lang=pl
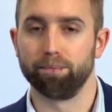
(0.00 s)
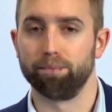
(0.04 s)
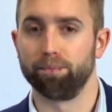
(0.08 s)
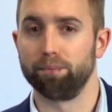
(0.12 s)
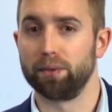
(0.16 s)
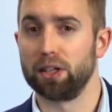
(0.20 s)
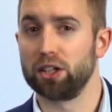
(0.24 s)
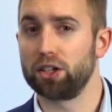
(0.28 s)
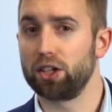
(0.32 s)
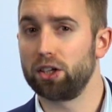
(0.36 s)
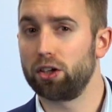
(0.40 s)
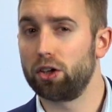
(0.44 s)

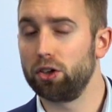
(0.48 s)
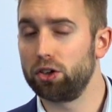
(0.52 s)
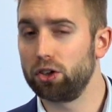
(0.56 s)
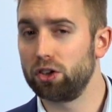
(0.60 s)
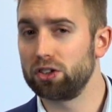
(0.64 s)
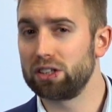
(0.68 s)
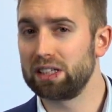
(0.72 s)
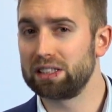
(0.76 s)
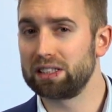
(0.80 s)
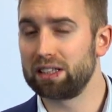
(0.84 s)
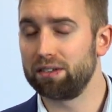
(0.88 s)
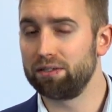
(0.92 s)
Jeżeli chodzi
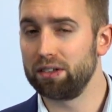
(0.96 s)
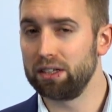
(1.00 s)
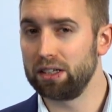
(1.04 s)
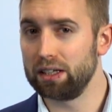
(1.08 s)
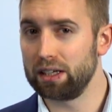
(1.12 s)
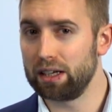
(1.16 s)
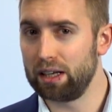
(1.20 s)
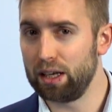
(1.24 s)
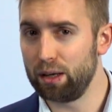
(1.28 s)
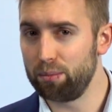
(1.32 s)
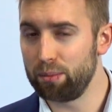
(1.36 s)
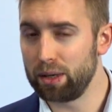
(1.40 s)
o
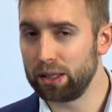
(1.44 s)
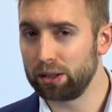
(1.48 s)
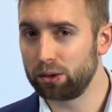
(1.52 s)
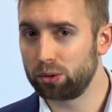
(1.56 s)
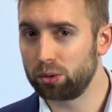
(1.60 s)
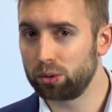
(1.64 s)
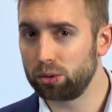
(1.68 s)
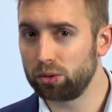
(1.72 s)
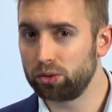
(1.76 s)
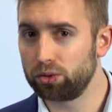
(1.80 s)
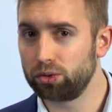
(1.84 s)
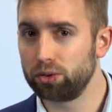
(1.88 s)
zestawienie
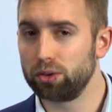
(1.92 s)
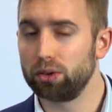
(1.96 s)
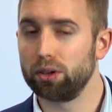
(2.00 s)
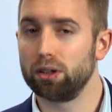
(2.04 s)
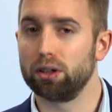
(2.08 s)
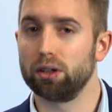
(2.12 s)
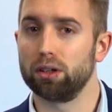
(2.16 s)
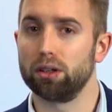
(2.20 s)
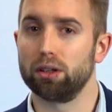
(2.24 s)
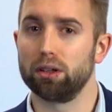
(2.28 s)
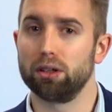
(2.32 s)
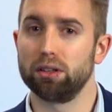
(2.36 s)
elementów,
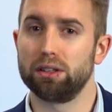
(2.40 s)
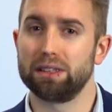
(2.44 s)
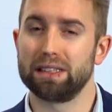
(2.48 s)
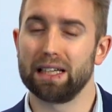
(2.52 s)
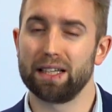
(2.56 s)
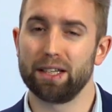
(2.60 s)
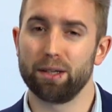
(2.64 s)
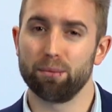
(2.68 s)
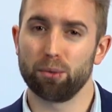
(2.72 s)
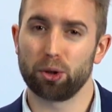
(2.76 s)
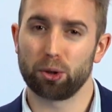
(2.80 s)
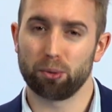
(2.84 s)
e,
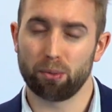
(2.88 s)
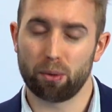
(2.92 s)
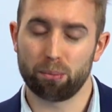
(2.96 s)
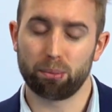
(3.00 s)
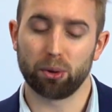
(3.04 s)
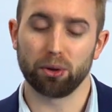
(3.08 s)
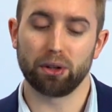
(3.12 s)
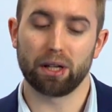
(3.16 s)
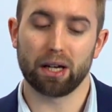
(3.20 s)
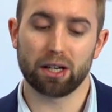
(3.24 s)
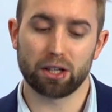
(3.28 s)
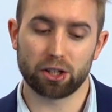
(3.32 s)
ceny możemy
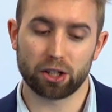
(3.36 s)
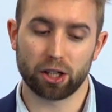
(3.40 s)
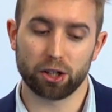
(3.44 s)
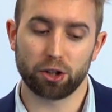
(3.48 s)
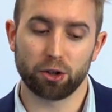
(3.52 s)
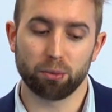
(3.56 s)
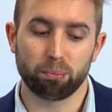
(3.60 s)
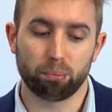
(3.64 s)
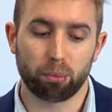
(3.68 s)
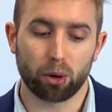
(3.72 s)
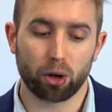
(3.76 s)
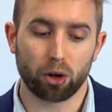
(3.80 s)

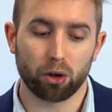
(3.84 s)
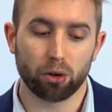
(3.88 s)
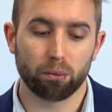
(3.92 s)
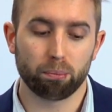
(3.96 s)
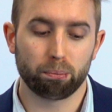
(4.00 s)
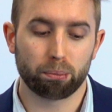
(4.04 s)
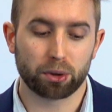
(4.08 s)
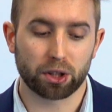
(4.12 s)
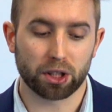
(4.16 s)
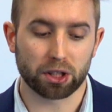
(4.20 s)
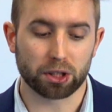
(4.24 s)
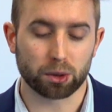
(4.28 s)
podejrzeć po
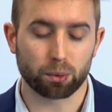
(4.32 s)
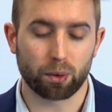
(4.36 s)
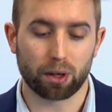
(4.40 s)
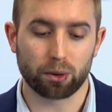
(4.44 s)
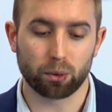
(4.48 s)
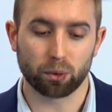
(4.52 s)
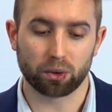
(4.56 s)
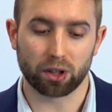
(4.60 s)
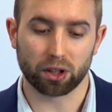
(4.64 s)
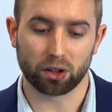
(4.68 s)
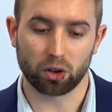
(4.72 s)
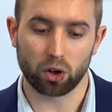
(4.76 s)

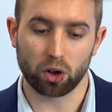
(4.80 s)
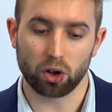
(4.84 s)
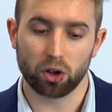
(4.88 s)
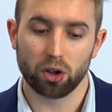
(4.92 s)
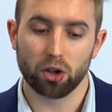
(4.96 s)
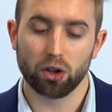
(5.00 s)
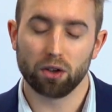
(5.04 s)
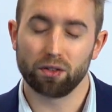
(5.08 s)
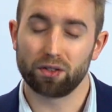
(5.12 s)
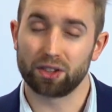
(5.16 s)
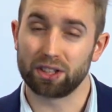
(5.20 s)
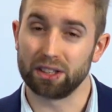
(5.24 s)
przesłaniu tego
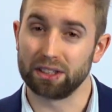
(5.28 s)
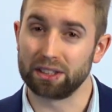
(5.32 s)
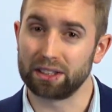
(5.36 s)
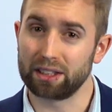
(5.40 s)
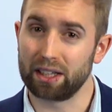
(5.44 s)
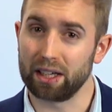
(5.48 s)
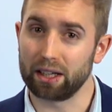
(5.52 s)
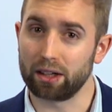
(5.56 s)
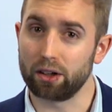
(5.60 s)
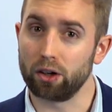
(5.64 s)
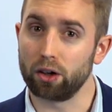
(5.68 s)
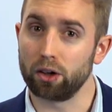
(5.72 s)

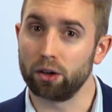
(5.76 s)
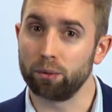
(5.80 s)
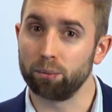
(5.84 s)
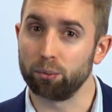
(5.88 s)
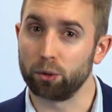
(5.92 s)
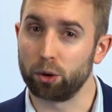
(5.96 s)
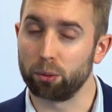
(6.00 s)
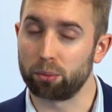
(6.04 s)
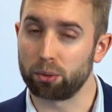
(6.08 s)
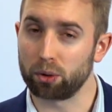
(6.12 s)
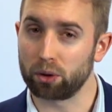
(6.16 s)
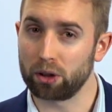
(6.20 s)
wszystkiego
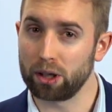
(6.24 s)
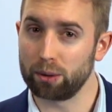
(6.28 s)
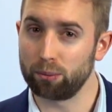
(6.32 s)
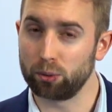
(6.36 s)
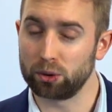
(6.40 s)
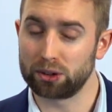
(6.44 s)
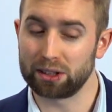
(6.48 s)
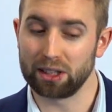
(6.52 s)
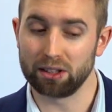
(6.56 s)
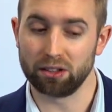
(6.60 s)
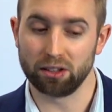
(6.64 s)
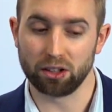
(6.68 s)
do
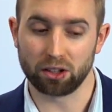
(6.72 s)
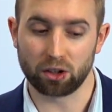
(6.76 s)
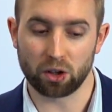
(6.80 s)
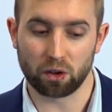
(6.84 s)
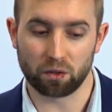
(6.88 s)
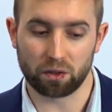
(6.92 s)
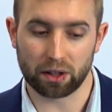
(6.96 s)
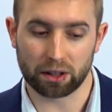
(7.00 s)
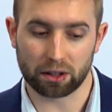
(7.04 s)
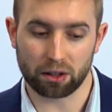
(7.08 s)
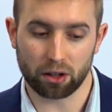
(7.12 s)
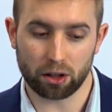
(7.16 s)
programu
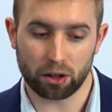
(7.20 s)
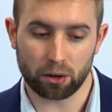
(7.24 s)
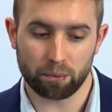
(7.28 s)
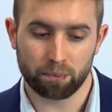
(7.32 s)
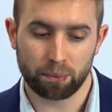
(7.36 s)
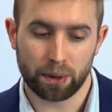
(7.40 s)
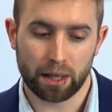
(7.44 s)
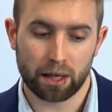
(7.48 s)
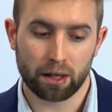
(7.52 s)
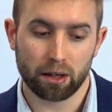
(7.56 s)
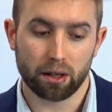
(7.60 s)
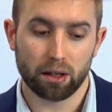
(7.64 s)
cennikowego.
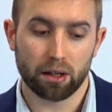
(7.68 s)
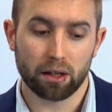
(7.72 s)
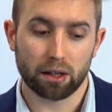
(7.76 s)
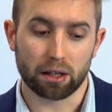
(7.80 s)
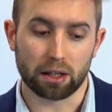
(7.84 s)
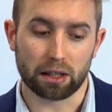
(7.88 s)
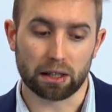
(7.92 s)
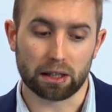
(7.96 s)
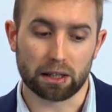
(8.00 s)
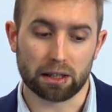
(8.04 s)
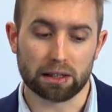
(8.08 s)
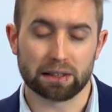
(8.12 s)

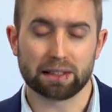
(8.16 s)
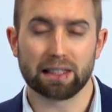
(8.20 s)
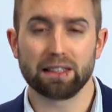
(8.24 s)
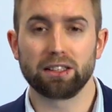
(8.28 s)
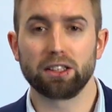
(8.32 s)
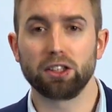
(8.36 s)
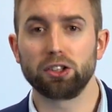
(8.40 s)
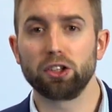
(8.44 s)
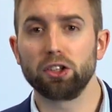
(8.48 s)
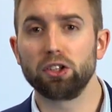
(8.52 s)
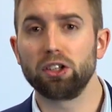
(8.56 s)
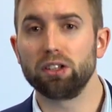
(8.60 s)
E, zaś
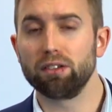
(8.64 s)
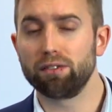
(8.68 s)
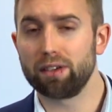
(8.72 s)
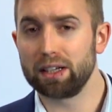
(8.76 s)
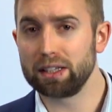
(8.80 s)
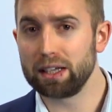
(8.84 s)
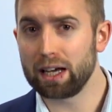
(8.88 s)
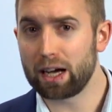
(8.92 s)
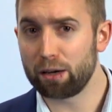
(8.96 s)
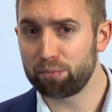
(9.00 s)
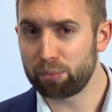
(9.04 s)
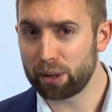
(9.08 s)
co do
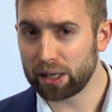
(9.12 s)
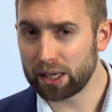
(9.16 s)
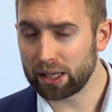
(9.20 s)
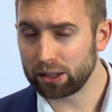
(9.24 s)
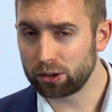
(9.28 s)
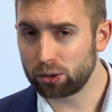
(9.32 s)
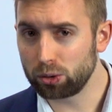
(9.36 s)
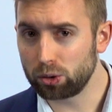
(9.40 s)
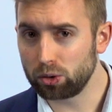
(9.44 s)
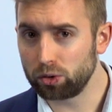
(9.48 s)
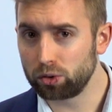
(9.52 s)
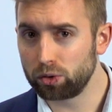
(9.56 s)
dodawania
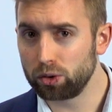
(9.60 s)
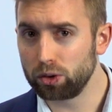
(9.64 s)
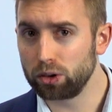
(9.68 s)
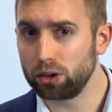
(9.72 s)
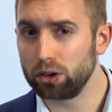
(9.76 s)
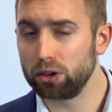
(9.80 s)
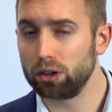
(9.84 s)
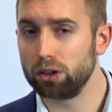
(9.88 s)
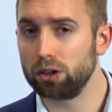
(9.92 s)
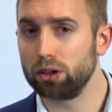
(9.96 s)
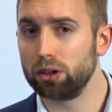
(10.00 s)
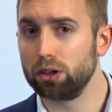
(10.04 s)
aparatów, e,